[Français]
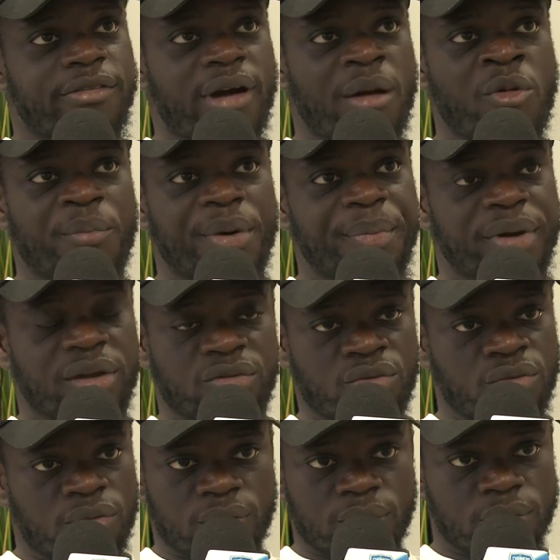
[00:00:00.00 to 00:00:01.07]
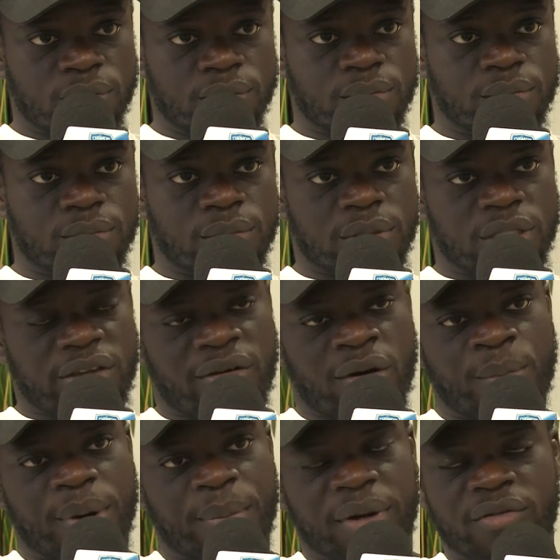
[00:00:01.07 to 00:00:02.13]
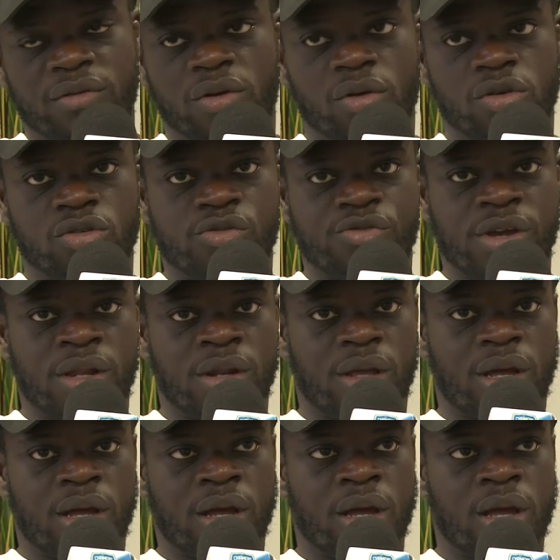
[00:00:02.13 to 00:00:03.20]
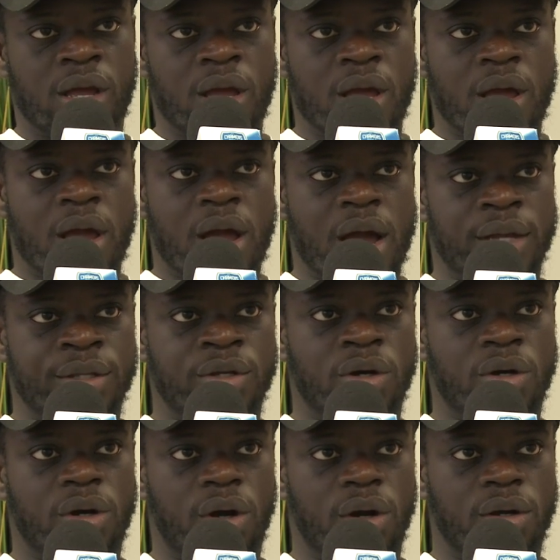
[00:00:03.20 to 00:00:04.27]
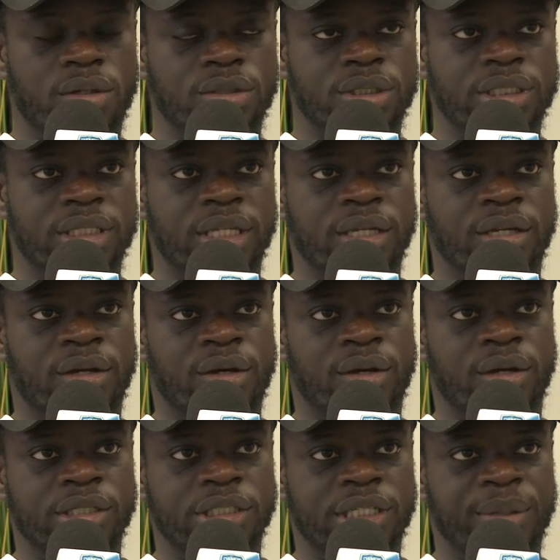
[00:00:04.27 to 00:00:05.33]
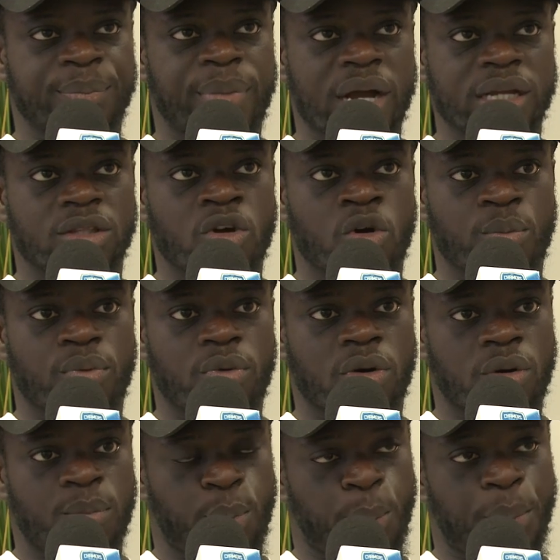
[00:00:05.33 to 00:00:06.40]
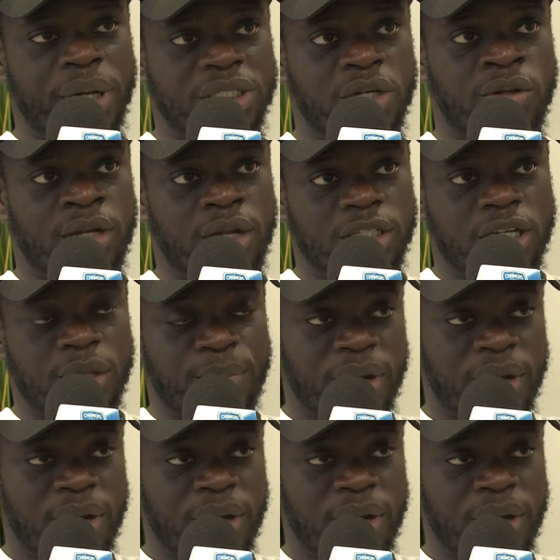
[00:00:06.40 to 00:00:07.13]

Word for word: vraiment pas prévu. C'est vraiment pas prévu que je vienne à, Niort. Euh, j'étais partant pour partir j'étais